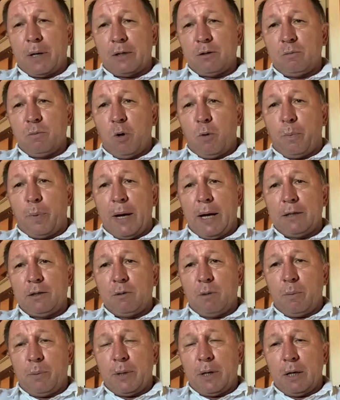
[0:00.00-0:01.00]
causa do meu pai,
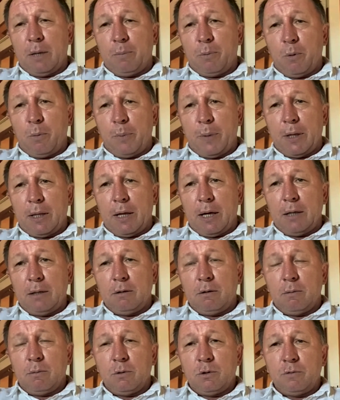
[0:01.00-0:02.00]
tinha uma pequena
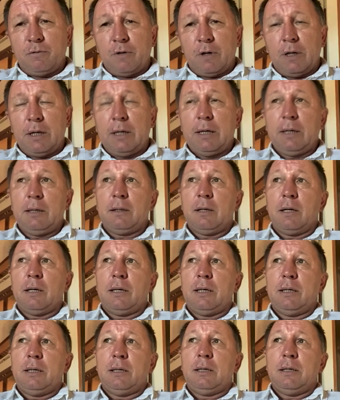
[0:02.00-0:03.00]
propriedade, como eu te falei,
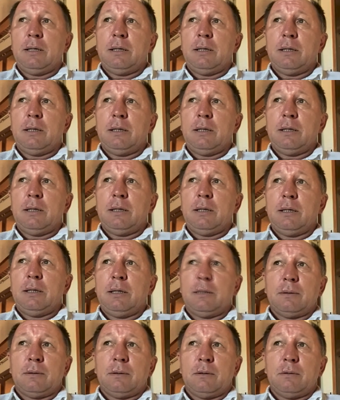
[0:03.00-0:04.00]
daí
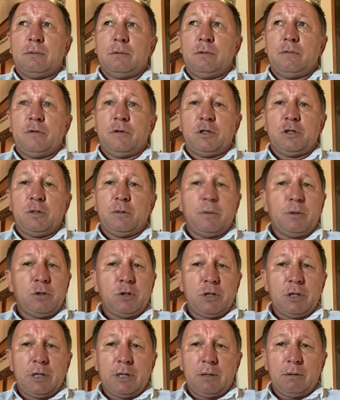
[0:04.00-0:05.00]
eu investi meu
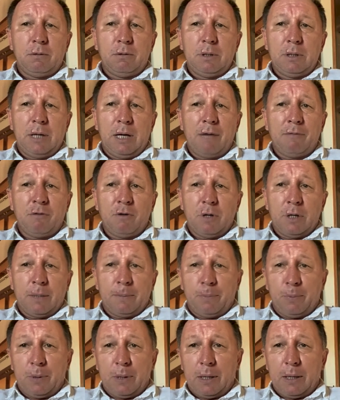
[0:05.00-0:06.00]
dinheiro em lavoura,
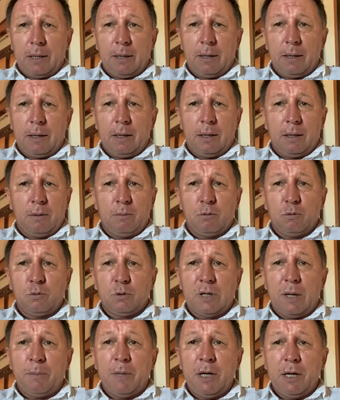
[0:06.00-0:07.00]
porque
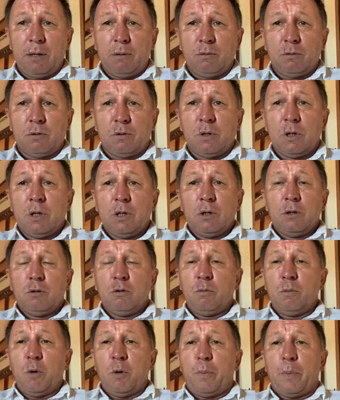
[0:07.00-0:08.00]
os amigos
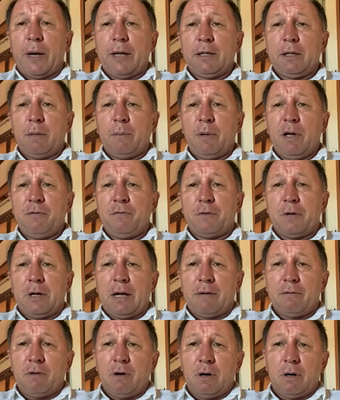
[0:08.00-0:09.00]
o meu pai também
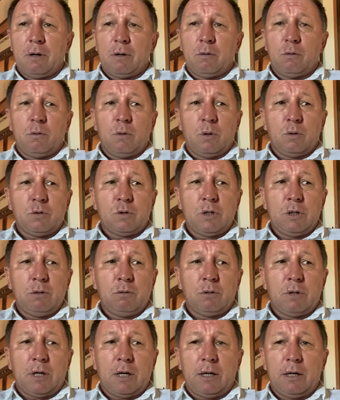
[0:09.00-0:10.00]
falava, ó, o
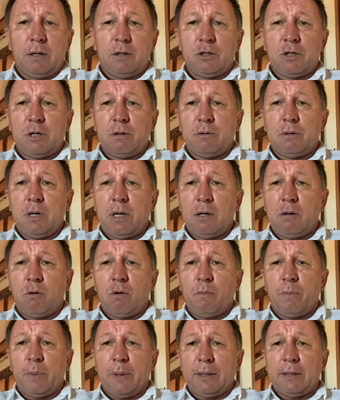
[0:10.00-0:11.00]
Alcindo tá ganhando dinheiro dele,
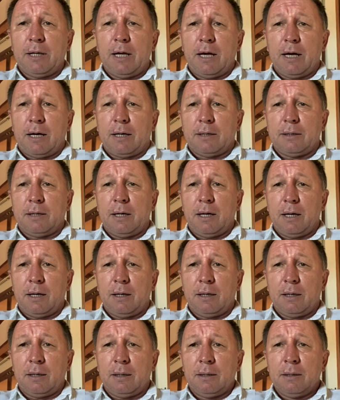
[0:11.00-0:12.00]
compra terra. A
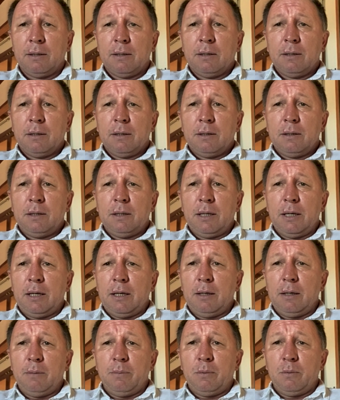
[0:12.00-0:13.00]
terra, é.
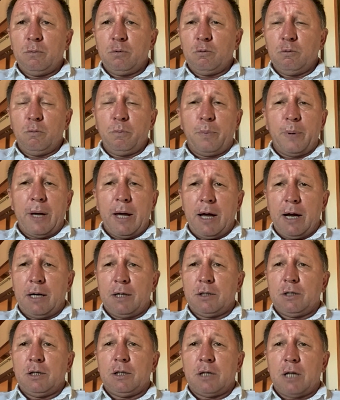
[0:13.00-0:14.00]
ninguém, tu não
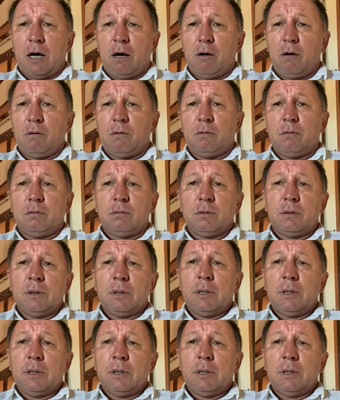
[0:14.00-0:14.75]
perde e tal.